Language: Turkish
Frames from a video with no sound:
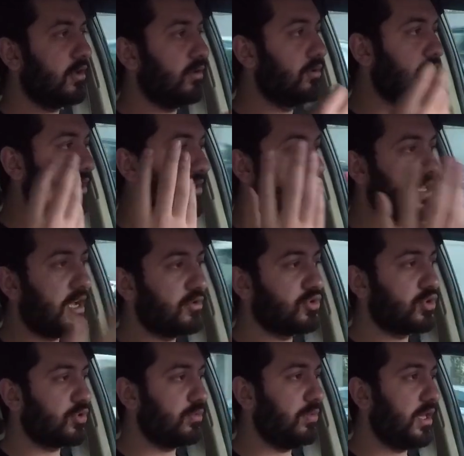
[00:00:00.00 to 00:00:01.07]
Örneğin
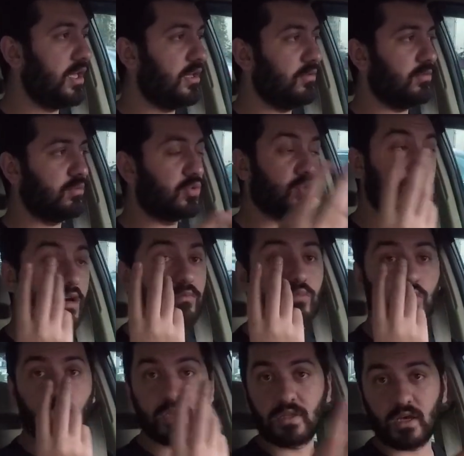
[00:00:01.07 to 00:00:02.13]
Selçuk Bey, buradan
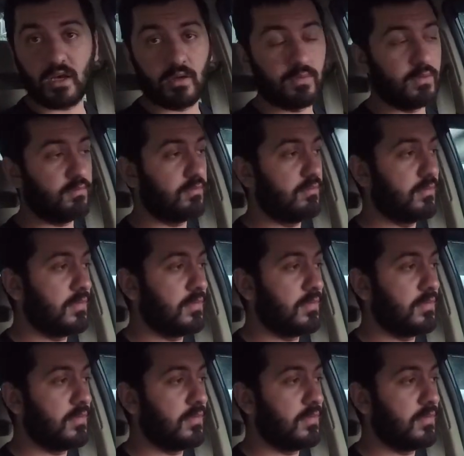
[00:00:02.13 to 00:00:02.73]
Murat abim.